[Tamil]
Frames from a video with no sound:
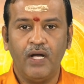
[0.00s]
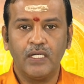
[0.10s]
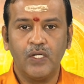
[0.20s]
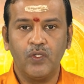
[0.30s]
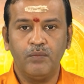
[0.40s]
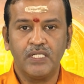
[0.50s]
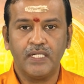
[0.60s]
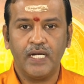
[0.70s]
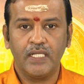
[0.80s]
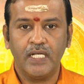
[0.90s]
வாக்கு
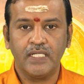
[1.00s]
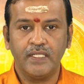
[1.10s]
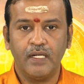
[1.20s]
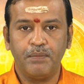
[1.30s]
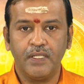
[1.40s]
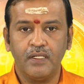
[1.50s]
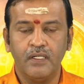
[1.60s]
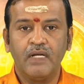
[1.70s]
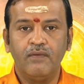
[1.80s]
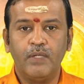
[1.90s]
குடும்பஸ்தானத்தை சஞ்சரிப்பது
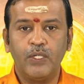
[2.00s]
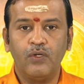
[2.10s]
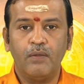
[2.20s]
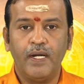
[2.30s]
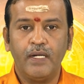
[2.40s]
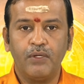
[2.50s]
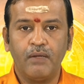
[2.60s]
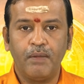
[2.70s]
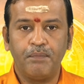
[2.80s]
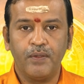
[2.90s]
மிகவும் அனுகூலமான ஒரு
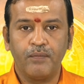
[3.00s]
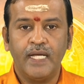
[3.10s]
அமைப்பு